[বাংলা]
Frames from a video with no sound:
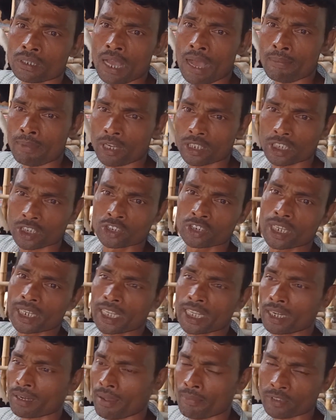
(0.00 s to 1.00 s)
আমার কথা শুনে
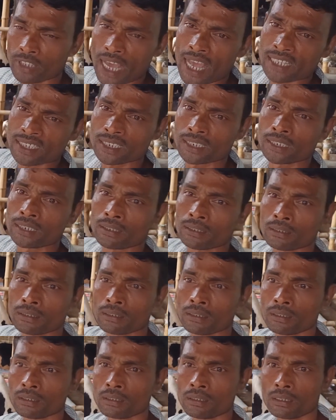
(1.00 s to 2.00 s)
কি লাভ আমি তো আসি
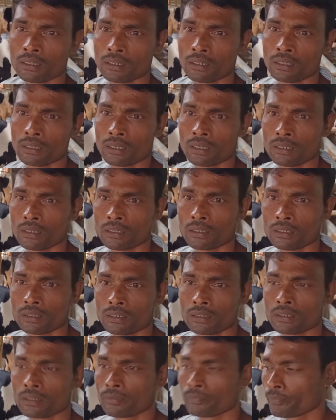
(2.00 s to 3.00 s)
কেন পালিয়ে গেছে
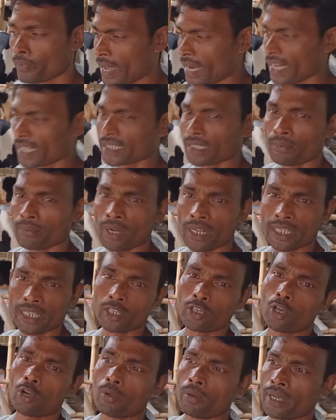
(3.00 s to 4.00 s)
লোক পালিয়ে যাবে না কি
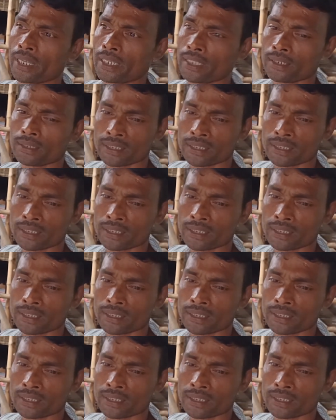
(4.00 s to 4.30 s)
করো ভাই